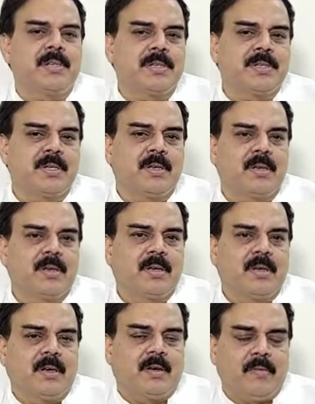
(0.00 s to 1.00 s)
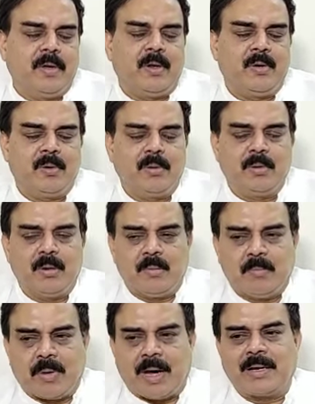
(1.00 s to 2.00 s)
చేసి వీళ్ళు
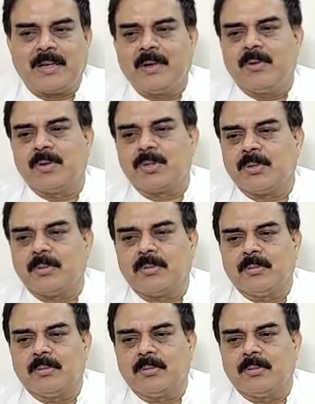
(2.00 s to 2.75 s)
పార్టీ కోసం